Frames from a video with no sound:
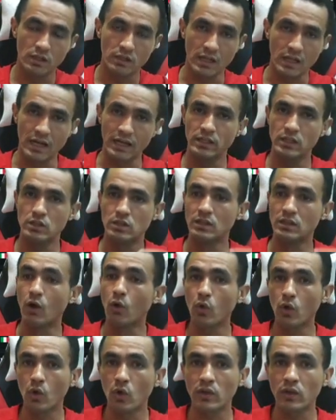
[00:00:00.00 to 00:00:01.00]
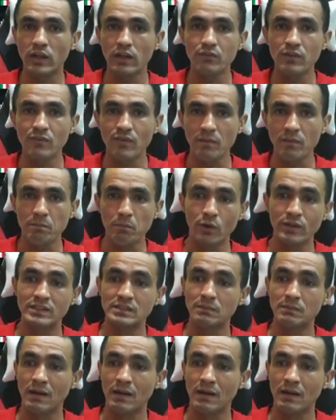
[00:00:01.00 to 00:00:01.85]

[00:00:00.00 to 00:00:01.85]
Aí não coloquei FIFA Points.